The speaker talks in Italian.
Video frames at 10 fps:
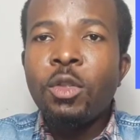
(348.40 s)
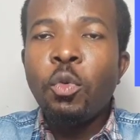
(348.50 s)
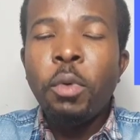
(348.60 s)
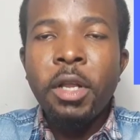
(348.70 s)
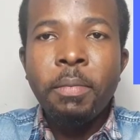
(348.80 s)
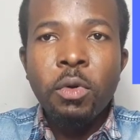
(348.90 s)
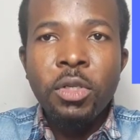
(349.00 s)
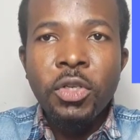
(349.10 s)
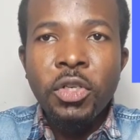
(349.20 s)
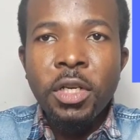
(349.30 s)
dopo le
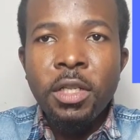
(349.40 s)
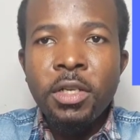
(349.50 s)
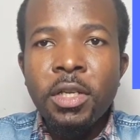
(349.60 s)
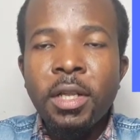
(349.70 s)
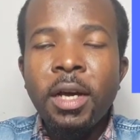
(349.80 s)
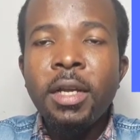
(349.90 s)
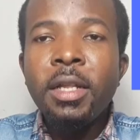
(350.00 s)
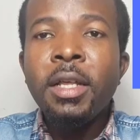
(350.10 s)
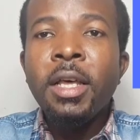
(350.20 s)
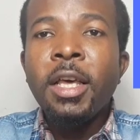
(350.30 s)
impronte dig
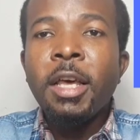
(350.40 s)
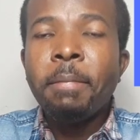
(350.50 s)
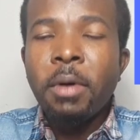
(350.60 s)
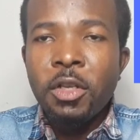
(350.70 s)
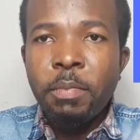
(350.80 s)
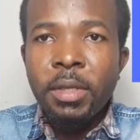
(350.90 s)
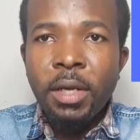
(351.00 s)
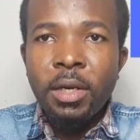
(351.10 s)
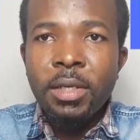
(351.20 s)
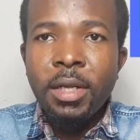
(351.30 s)
digitali e poi
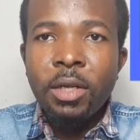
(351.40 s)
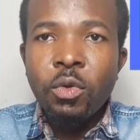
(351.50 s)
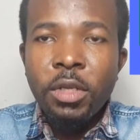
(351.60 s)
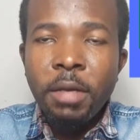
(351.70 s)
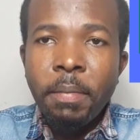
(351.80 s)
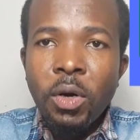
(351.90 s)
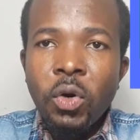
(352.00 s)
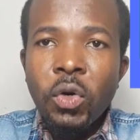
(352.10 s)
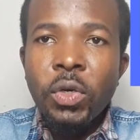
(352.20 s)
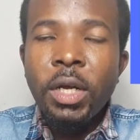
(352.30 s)
aspettare tanto tempo
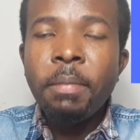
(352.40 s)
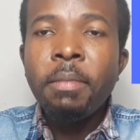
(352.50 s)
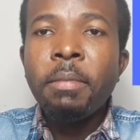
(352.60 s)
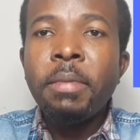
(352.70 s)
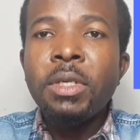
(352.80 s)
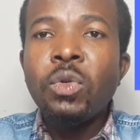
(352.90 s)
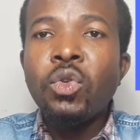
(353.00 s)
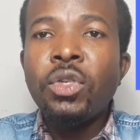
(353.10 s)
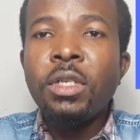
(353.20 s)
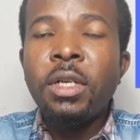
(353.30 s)
ancora per
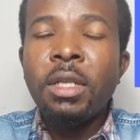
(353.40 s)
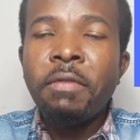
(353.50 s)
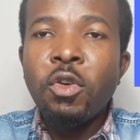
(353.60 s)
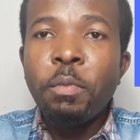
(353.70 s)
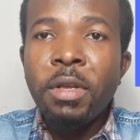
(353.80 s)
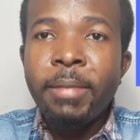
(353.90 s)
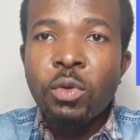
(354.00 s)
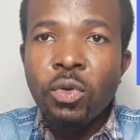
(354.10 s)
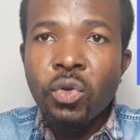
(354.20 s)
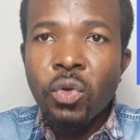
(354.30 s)
riuscire ad avere un
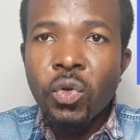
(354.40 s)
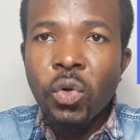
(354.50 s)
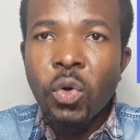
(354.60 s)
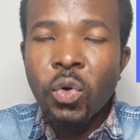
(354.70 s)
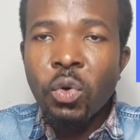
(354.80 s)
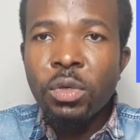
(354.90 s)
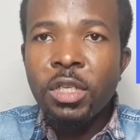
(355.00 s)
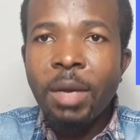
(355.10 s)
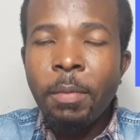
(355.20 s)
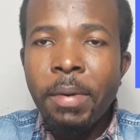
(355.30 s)
permesso di soggiorno.
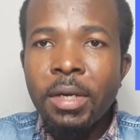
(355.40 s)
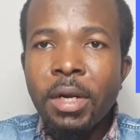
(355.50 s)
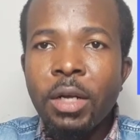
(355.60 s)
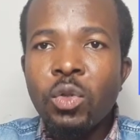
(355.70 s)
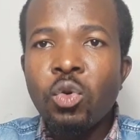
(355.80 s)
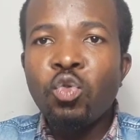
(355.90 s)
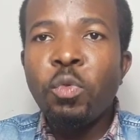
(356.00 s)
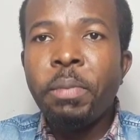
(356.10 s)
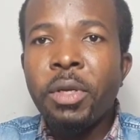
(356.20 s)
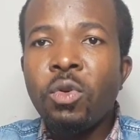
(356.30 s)
Stiamo parlando di
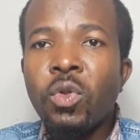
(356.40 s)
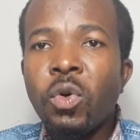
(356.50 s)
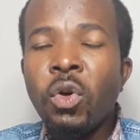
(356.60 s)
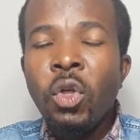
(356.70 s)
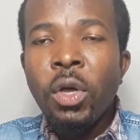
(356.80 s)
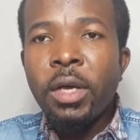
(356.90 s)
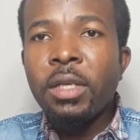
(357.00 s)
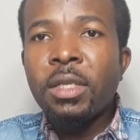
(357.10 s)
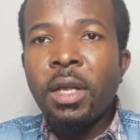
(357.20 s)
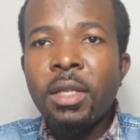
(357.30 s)
un periodo che
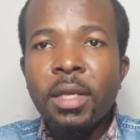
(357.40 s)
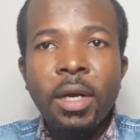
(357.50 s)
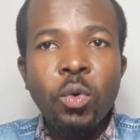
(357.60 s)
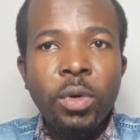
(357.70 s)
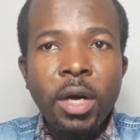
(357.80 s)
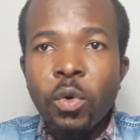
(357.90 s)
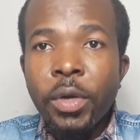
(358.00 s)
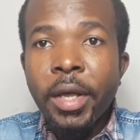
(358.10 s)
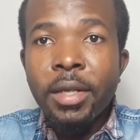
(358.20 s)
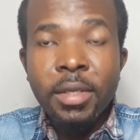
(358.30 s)
sta tra un anno
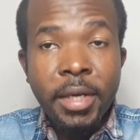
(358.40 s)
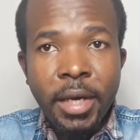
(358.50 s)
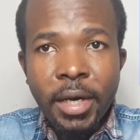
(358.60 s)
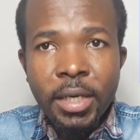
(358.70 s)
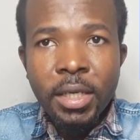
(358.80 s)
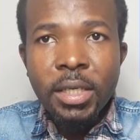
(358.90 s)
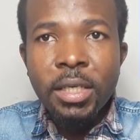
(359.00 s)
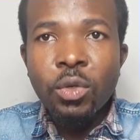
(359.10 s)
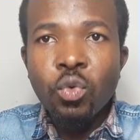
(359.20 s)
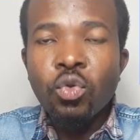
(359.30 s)
e tre anni,
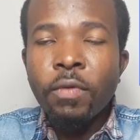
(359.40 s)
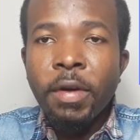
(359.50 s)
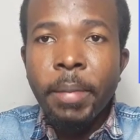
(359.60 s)
se tutto va